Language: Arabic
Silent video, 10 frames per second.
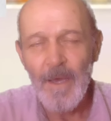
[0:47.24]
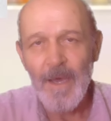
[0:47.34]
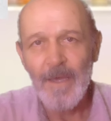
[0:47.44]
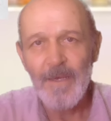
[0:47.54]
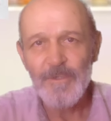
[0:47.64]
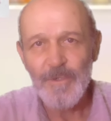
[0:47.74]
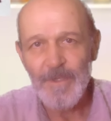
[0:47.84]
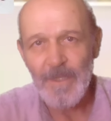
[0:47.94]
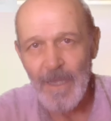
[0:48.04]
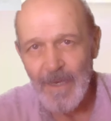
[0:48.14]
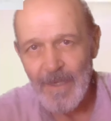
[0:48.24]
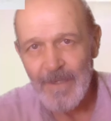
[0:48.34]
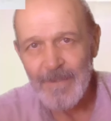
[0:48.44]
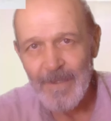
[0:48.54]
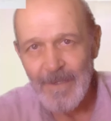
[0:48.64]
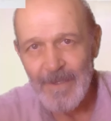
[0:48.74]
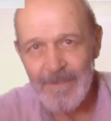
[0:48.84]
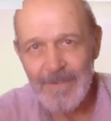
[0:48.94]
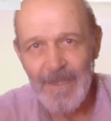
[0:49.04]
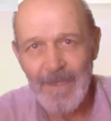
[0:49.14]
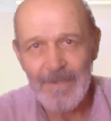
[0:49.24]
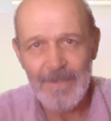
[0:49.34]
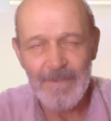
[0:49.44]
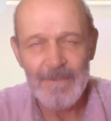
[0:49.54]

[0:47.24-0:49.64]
على شريط الحلقة الثانية